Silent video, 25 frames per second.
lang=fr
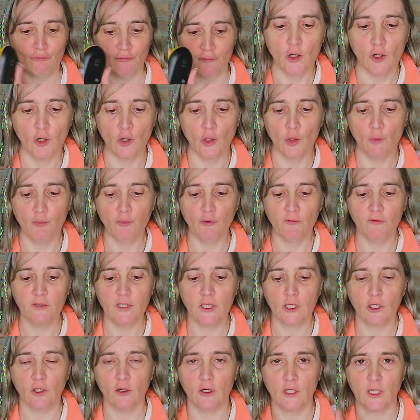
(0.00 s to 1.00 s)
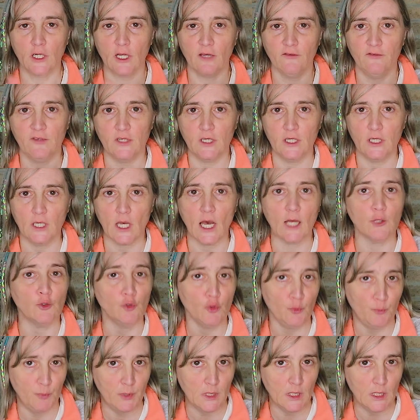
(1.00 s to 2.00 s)
Euh, pour vous dire que le clavier a
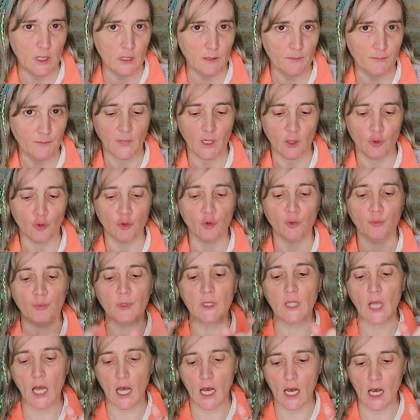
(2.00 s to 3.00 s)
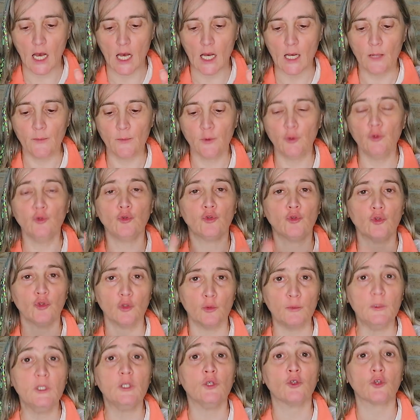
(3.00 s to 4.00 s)
deux piles, deux piles AA d'une
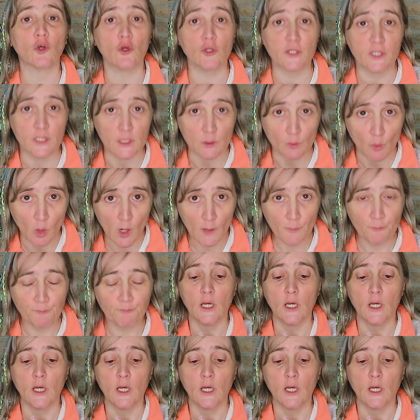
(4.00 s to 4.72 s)
autonomie de 36 mois.